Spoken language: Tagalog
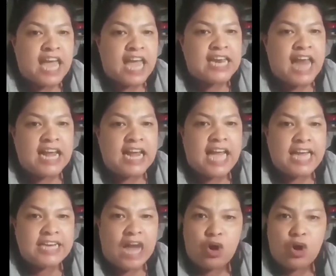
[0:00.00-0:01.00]
na
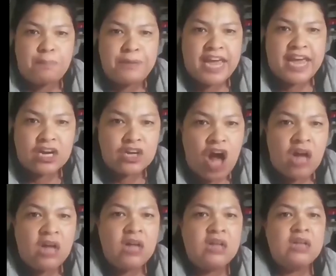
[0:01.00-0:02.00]
ilalagay ng gobyerno?
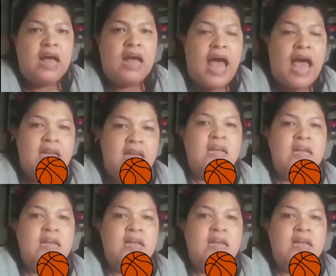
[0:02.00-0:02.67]
Ha?